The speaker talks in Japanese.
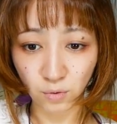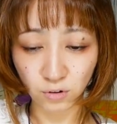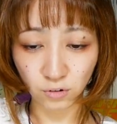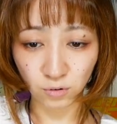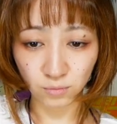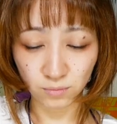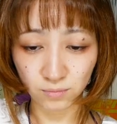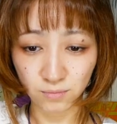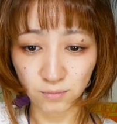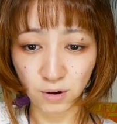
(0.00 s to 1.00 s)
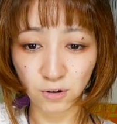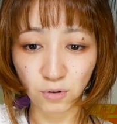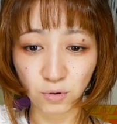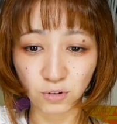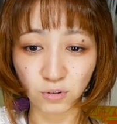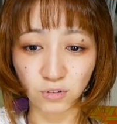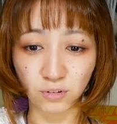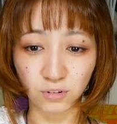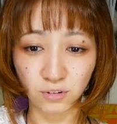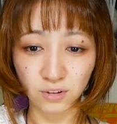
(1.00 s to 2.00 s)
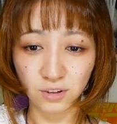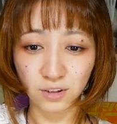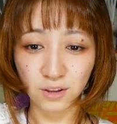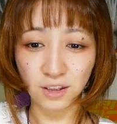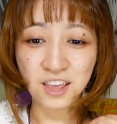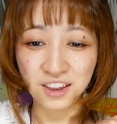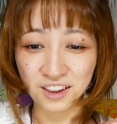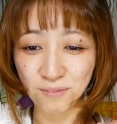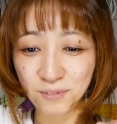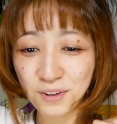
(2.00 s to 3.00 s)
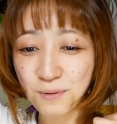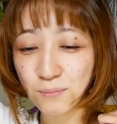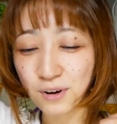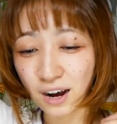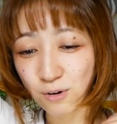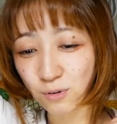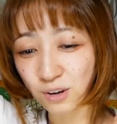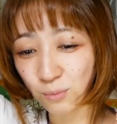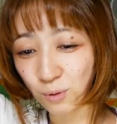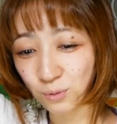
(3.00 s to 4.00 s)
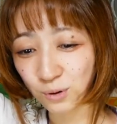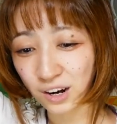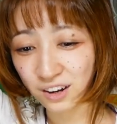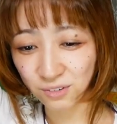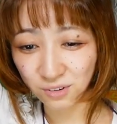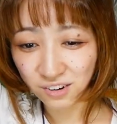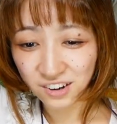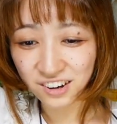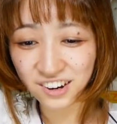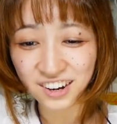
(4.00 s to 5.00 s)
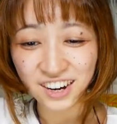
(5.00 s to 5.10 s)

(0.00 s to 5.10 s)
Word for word: こしょマイクよこしょするいや学校にも程があろう